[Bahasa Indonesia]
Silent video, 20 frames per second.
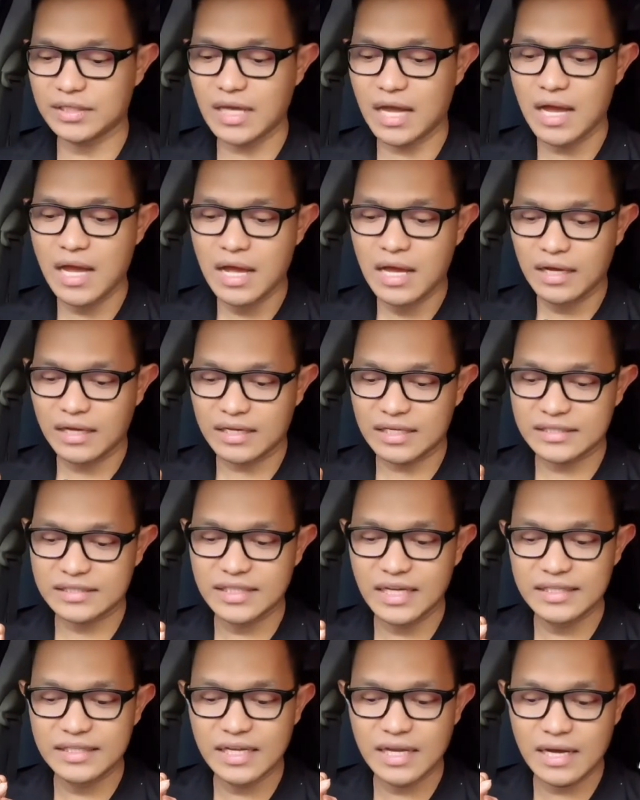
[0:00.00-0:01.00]
Entah
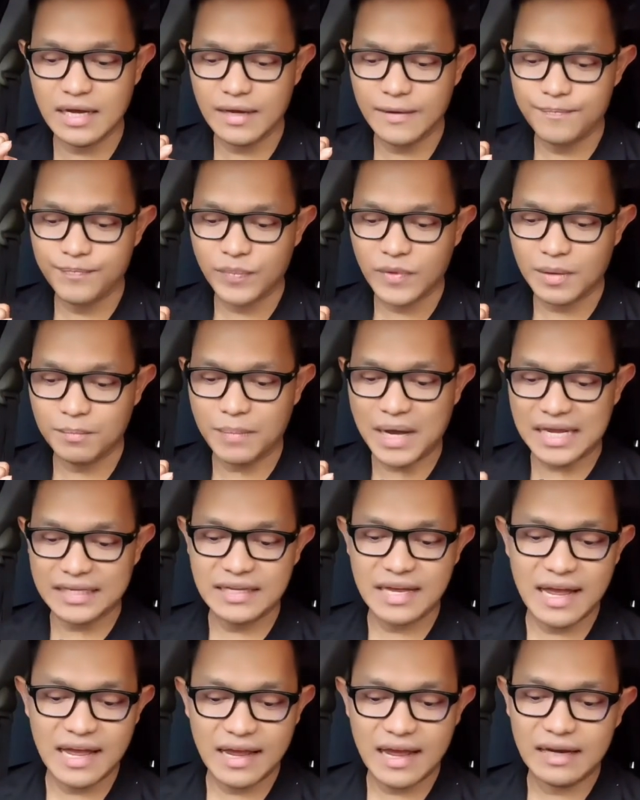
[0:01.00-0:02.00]
kerjanya
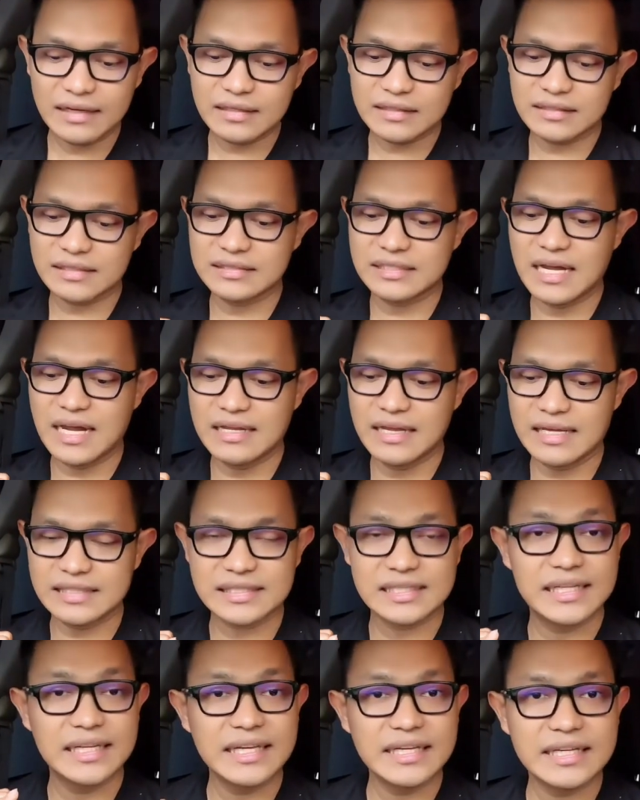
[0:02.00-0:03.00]
banyakan, kerjanya
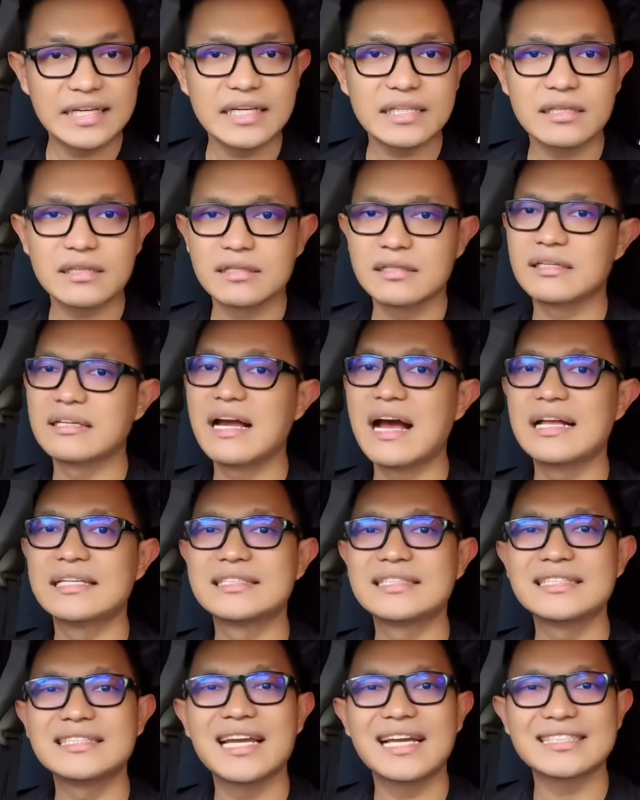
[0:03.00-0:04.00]
sedikit,
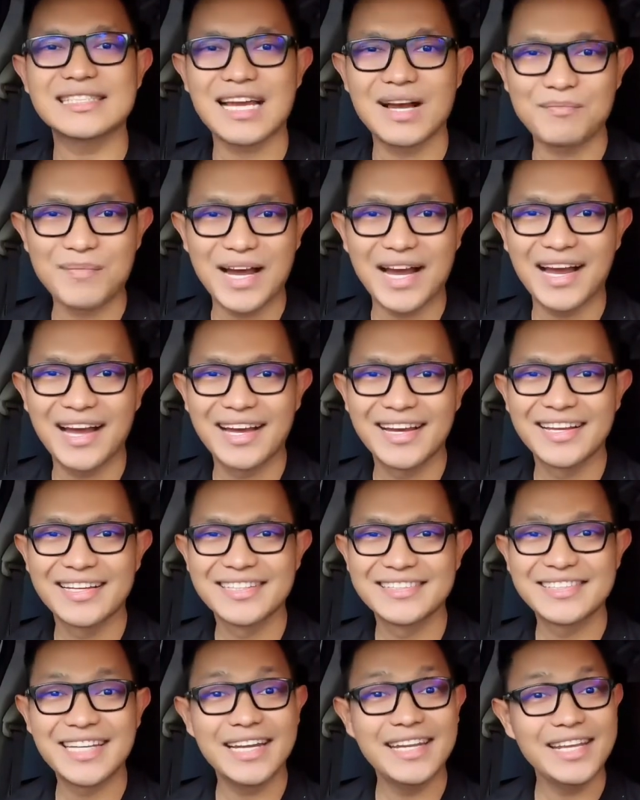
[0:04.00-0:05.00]
gajinya sama
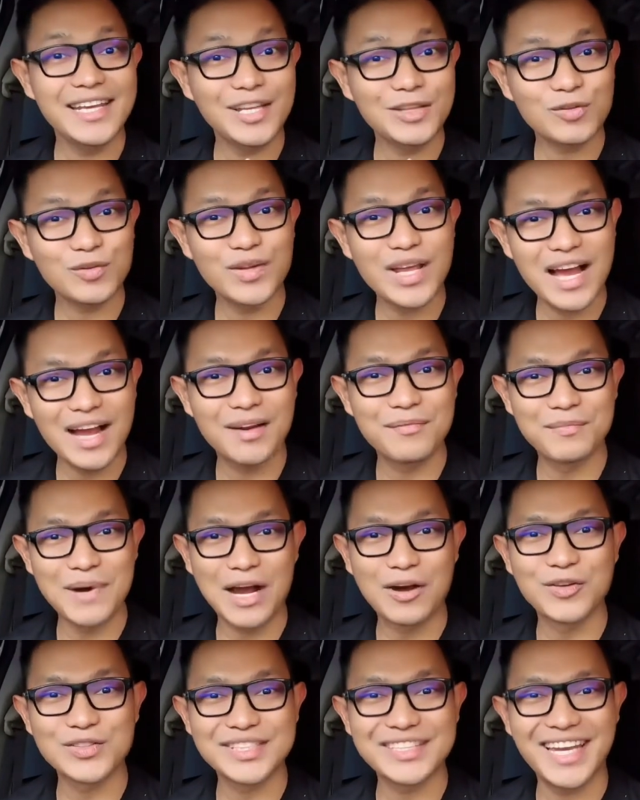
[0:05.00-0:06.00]
jadi itu yang
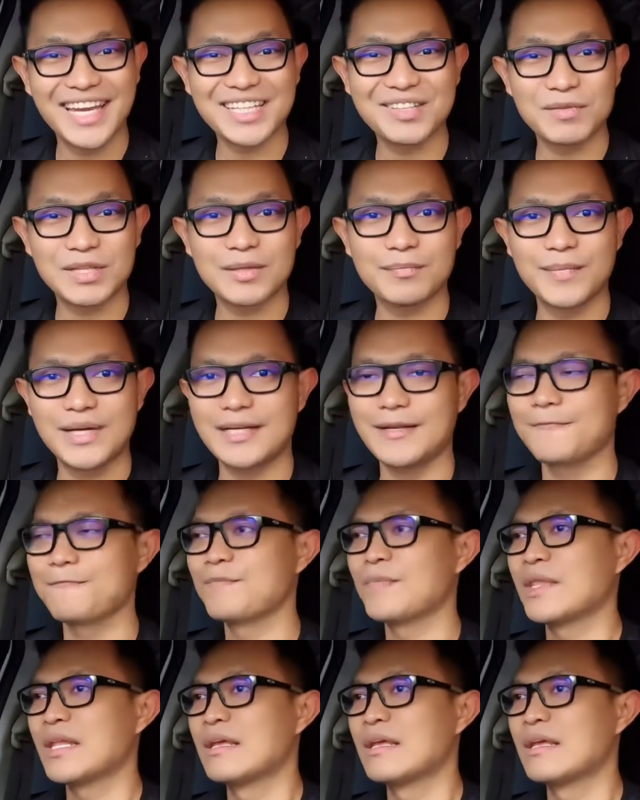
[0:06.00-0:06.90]
bagusnya ya teman-teman.